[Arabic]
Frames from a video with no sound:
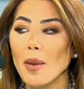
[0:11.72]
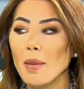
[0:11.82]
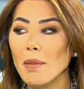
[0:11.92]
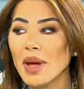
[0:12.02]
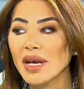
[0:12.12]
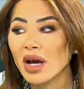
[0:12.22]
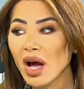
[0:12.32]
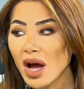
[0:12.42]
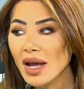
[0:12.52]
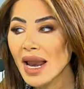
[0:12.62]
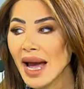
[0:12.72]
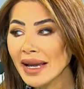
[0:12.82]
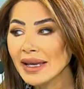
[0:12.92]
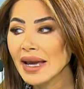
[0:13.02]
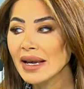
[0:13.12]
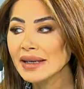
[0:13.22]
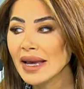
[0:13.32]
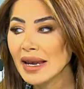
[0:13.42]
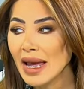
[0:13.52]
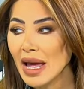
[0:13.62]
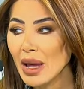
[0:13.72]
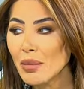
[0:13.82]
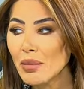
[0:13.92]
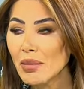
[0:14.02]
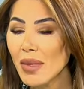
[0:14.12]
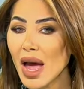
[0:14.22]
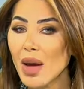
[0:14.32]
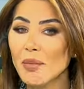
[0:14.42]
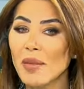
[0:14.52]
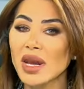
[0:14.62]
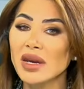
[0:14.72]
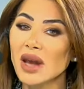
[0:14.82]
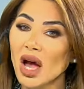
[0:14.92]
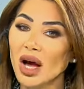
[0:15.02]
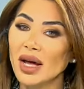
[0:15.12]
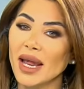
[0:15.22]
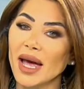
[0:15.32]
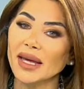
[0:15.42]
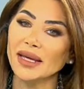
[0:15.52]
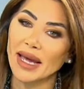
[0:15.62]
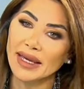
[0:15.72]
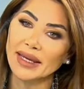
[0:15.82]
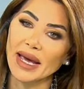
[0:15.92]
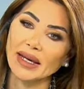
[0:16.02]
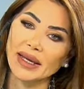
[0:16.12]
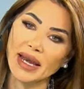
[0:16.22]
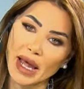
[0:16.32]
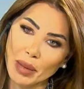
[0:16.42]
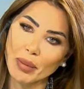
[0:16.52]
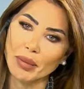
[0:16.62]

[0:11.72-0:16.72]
من قال عنك الكلام أم من نقل إليك الكلام